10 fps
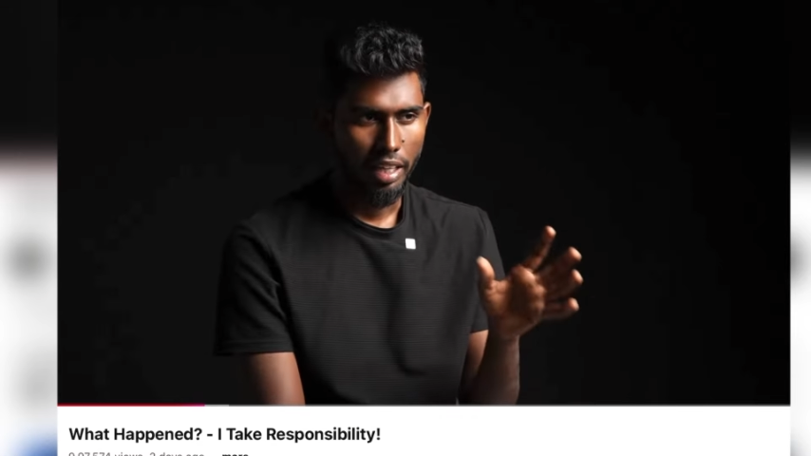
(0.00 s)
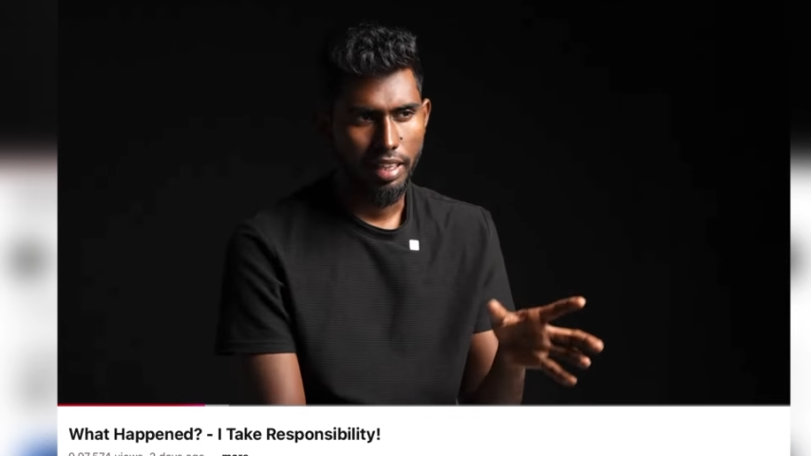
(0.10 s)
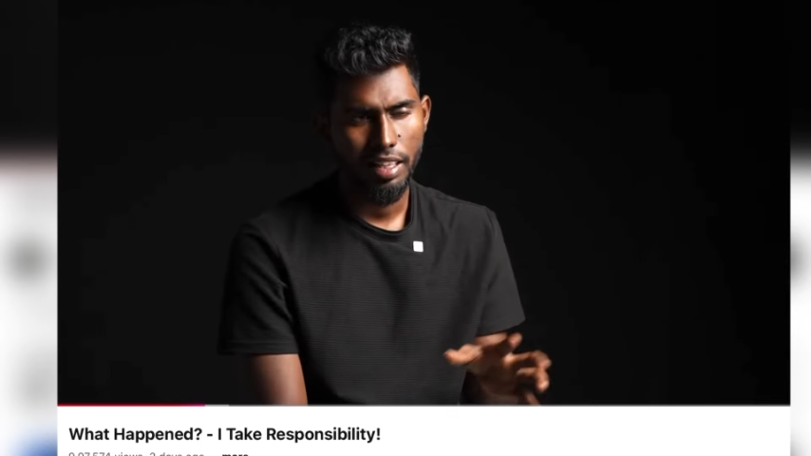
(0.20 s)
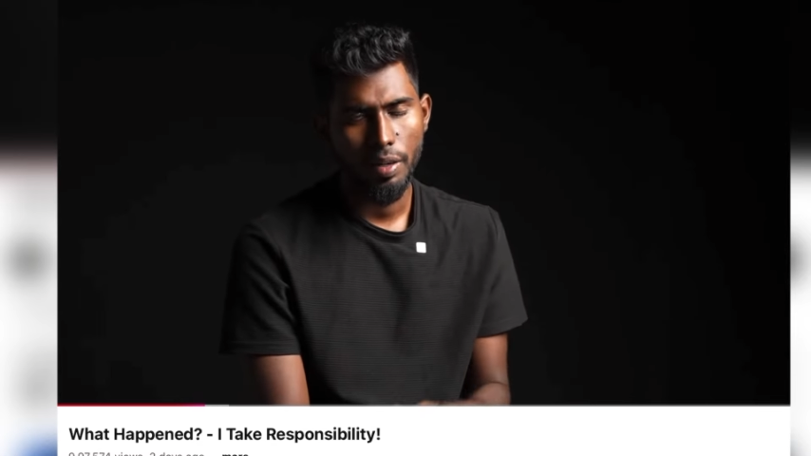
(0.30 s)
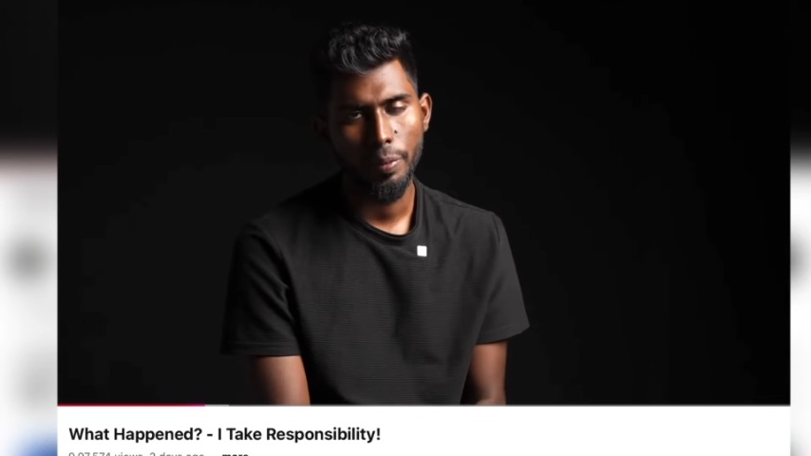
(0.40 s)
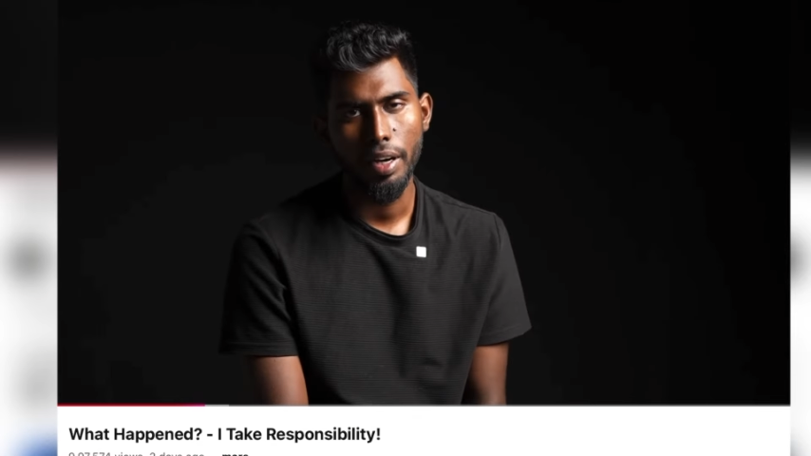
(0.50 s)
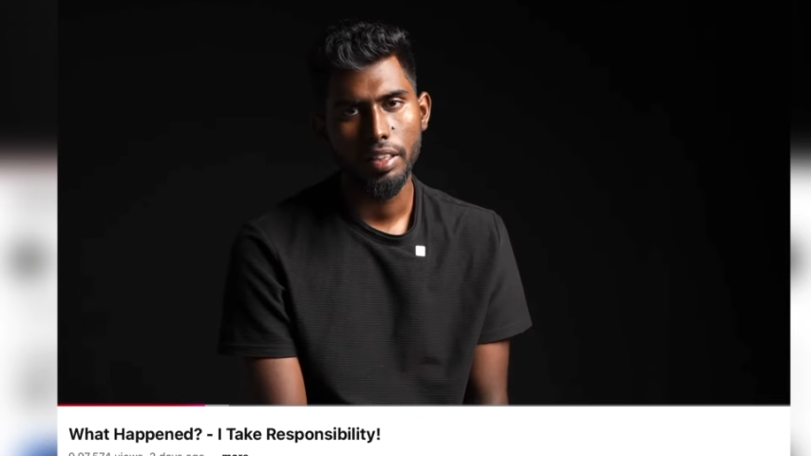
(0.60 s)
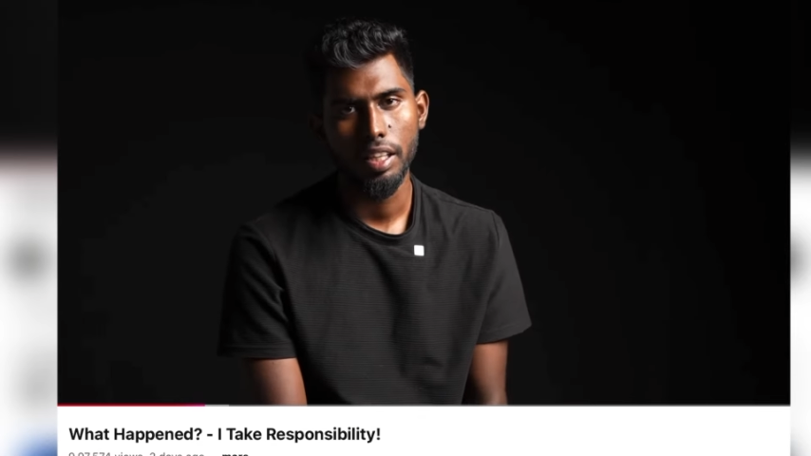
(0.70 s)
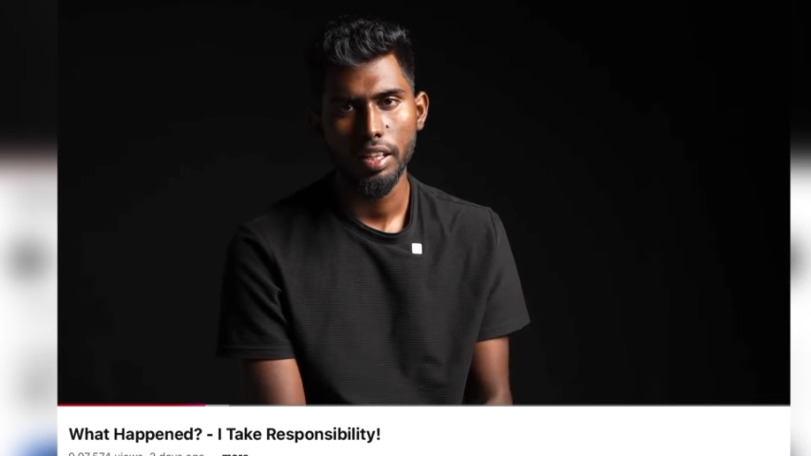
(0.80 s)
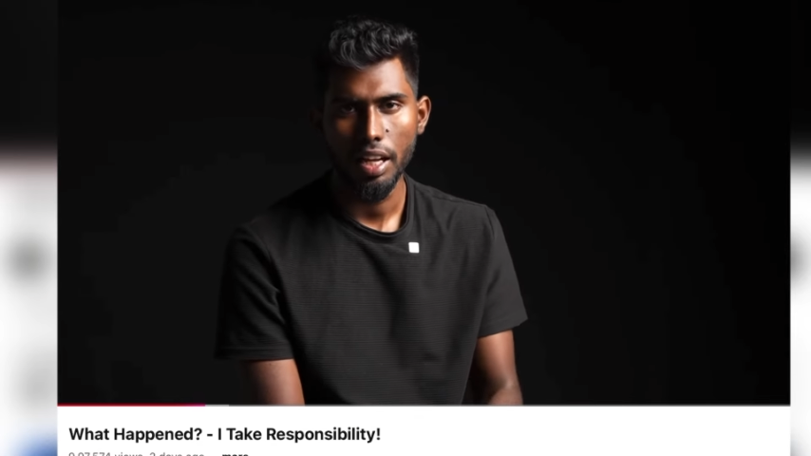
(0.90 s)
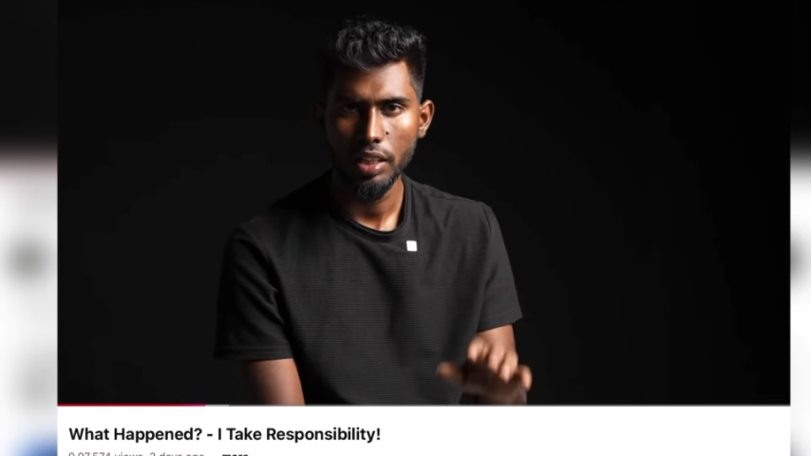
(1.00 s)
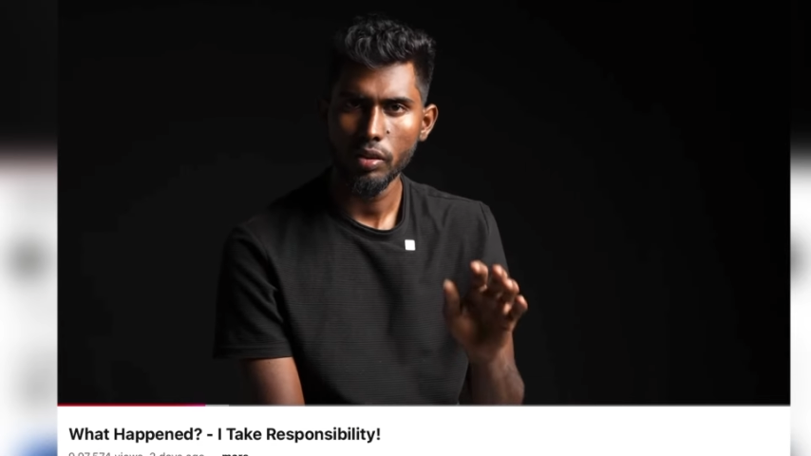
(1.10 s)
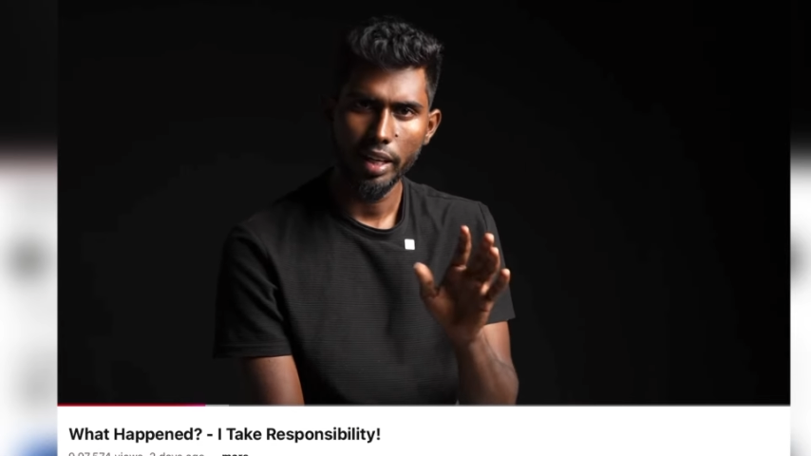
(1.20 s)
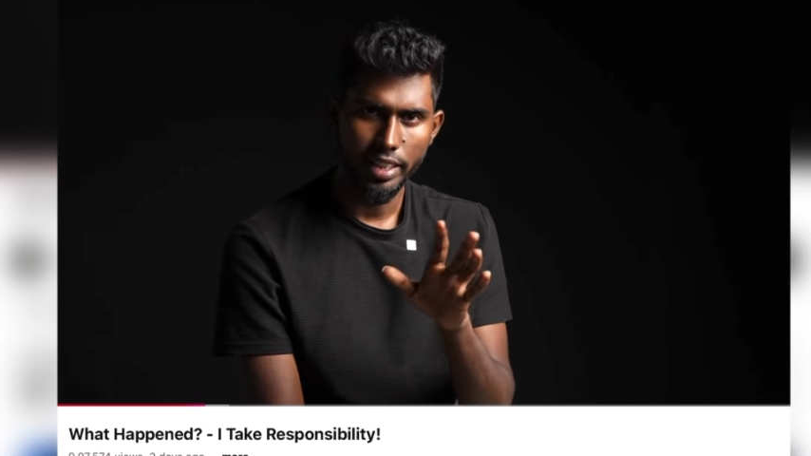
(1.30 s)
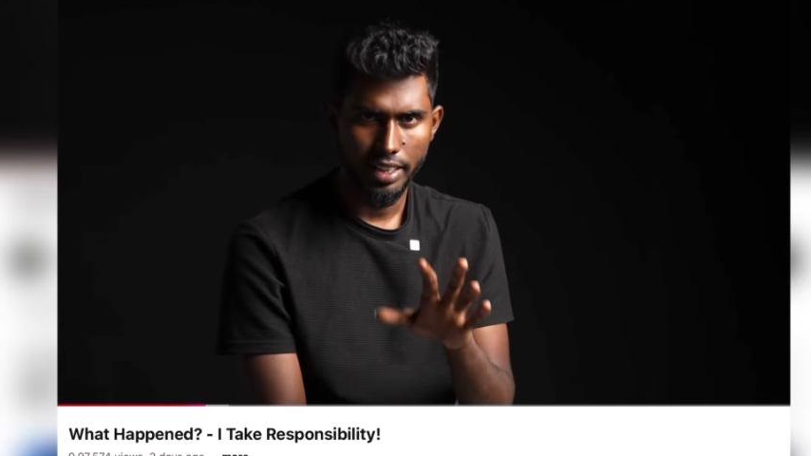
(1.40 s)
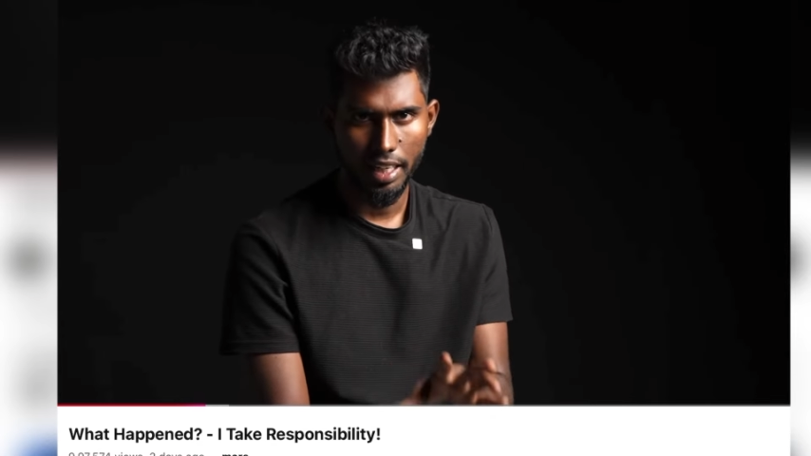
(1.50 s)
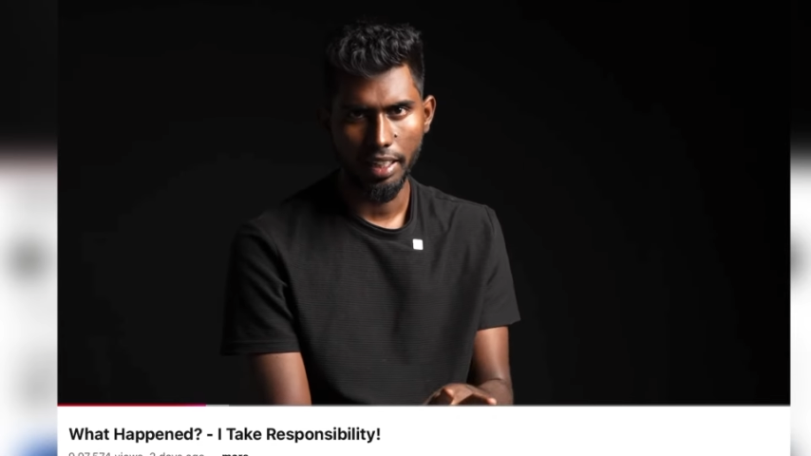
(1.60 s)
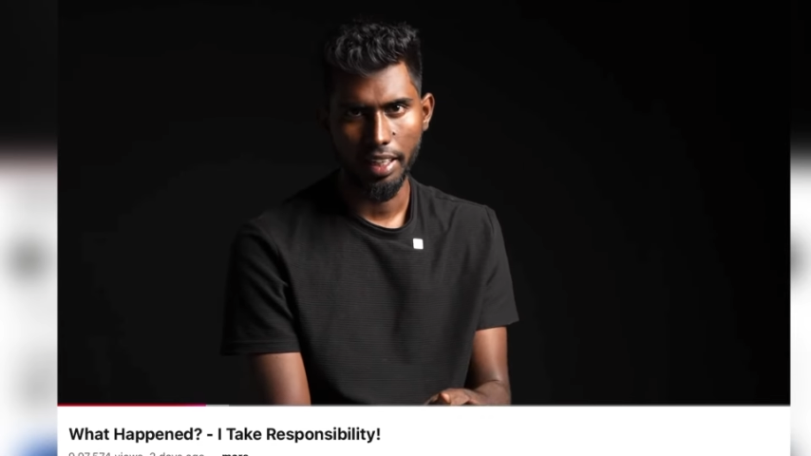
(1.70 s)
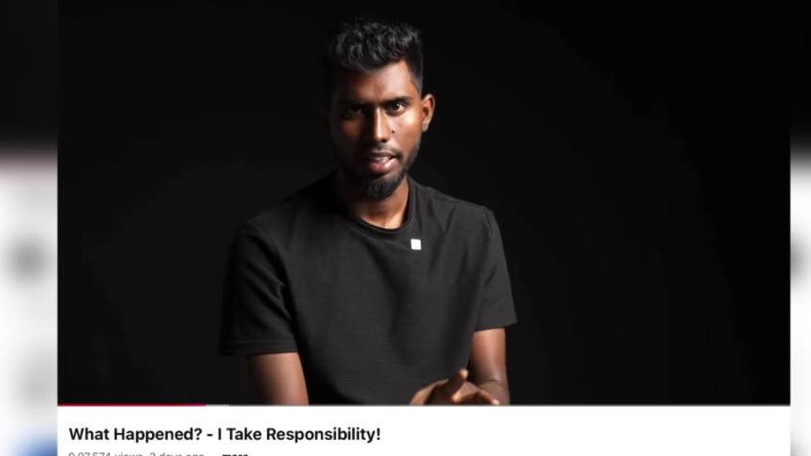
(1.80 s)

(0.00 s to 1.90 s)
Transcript: இது நமக்கு எடுத்ததுன்னா இது ஒரு லெஜிட்டான